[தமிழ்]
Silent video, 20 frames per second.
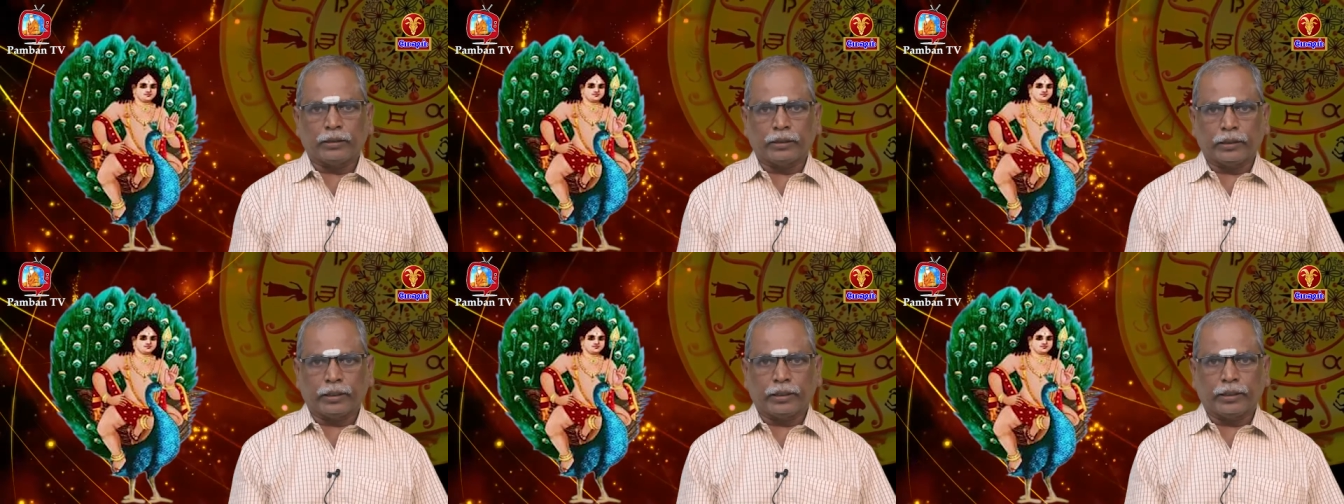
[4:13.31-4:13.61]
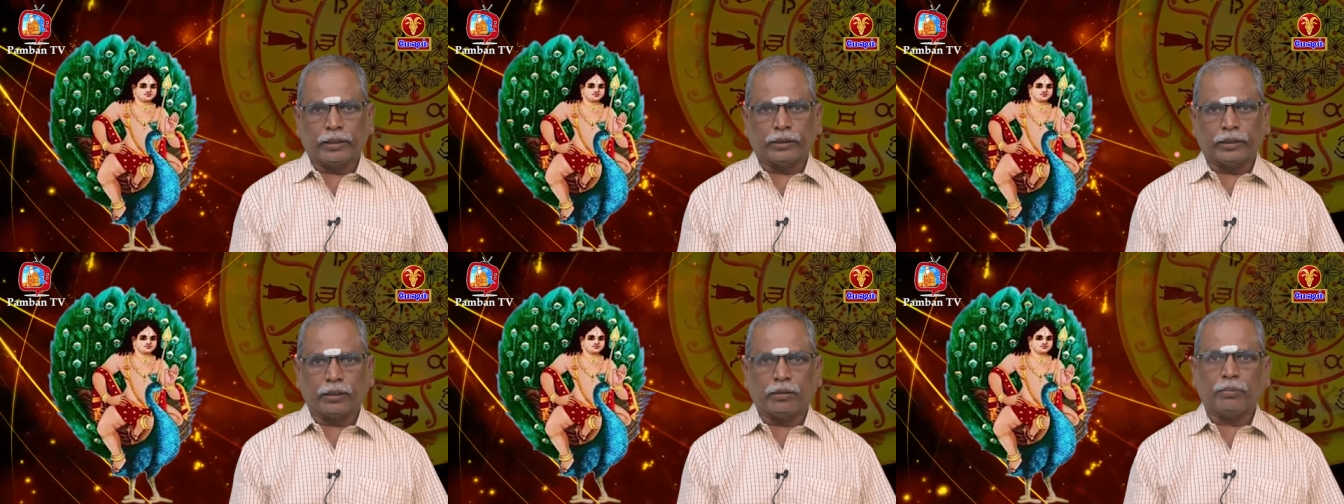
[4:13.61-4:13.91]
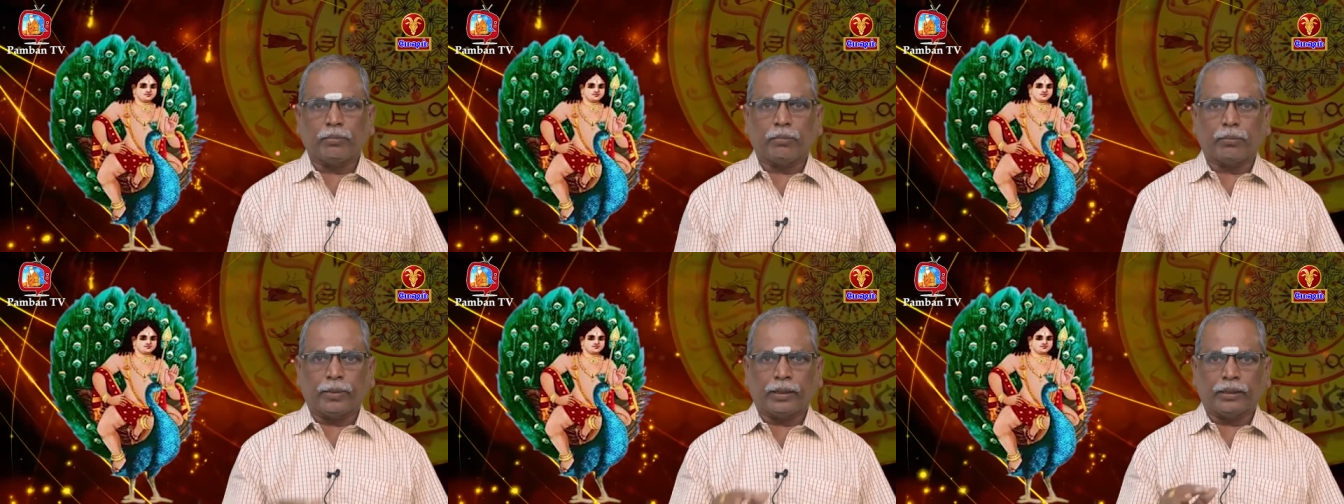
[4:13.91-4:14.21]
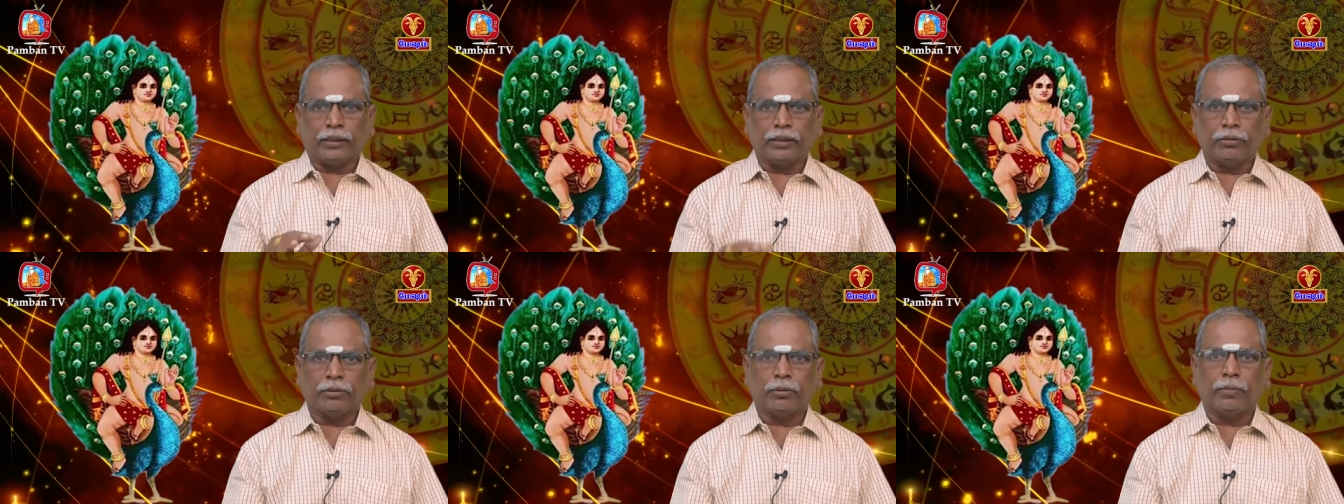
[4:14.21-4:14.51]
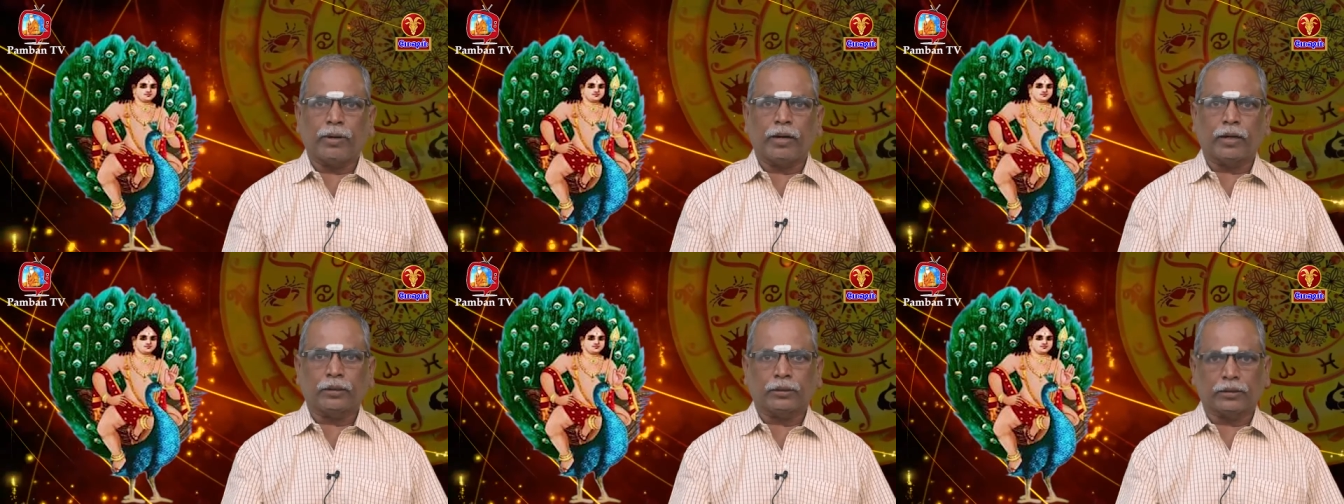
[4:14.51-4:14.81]
இன்றைய தினம்
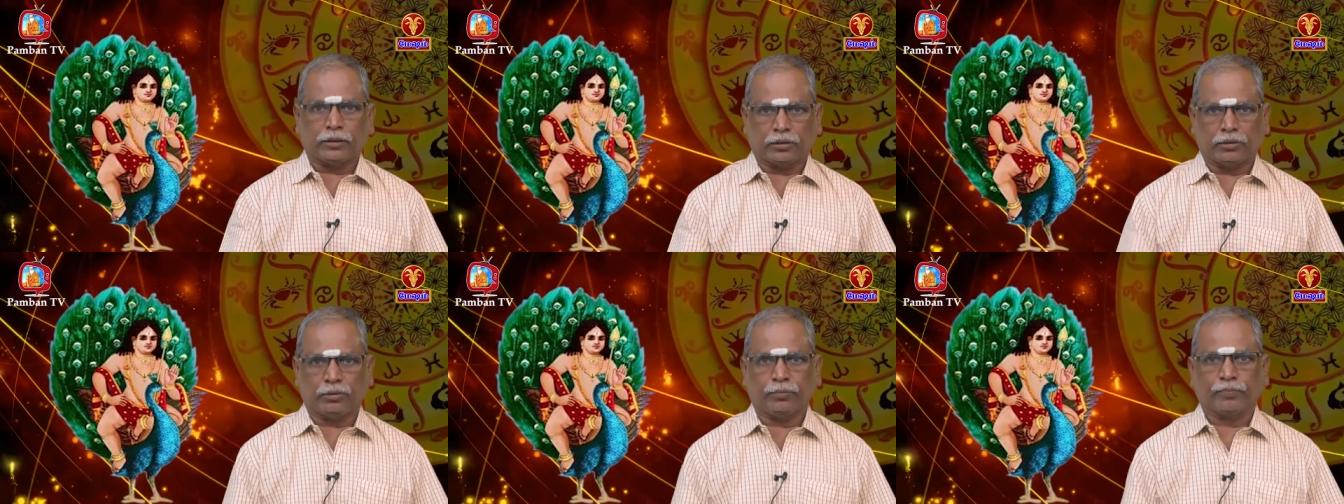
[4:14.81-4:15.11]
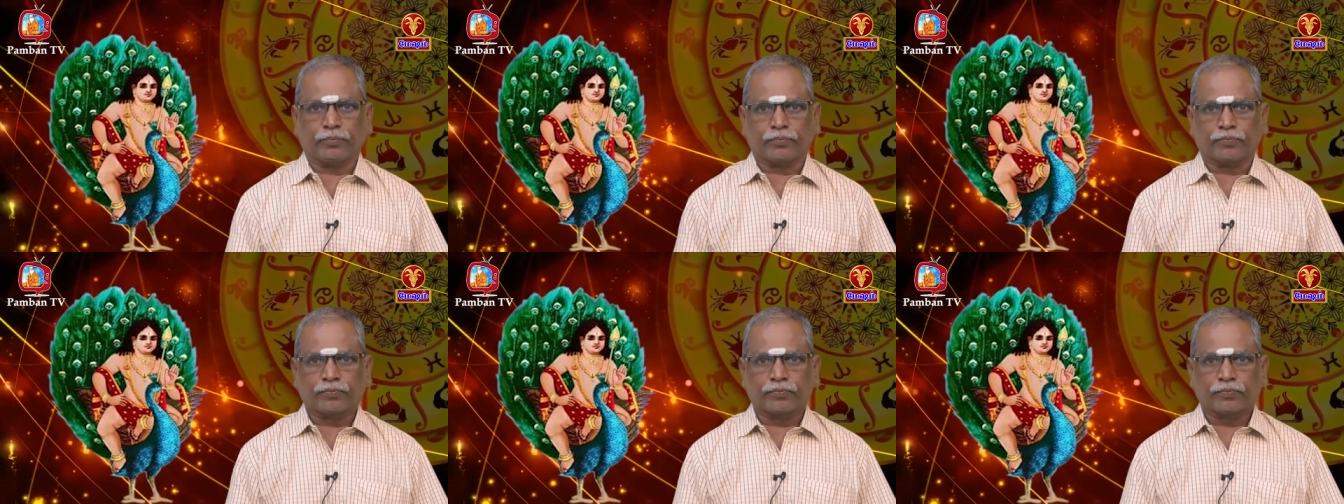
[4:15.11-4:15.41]
மத்தியமாக செல்லும்